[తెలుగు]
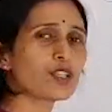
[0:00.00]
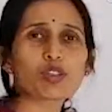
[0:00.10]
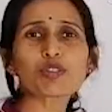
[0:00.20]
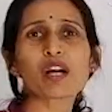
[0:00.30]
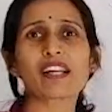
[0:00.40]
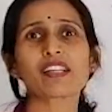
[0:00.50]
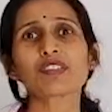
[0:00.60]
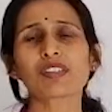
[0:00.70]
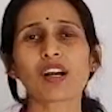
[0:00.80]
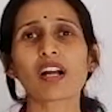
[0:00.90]
ఈ రోజు
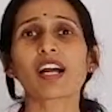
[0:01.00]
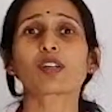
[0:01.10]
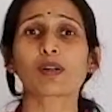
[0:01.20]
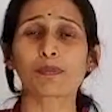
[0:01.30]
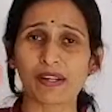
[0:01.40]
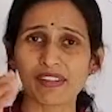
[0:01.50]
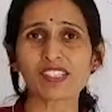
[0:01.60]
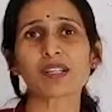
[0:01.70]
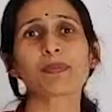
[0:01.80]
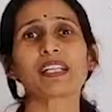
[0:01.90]
హరీష్ రావు గారు
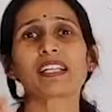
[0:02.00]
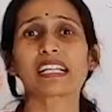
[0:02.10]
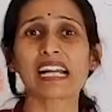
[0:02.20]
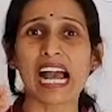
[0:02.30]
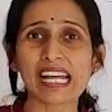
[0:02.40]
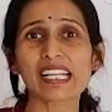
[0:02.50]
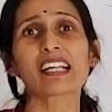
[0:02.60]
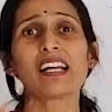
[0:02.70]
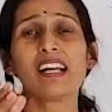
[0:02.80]
ప్రవేశపెట్టిన గార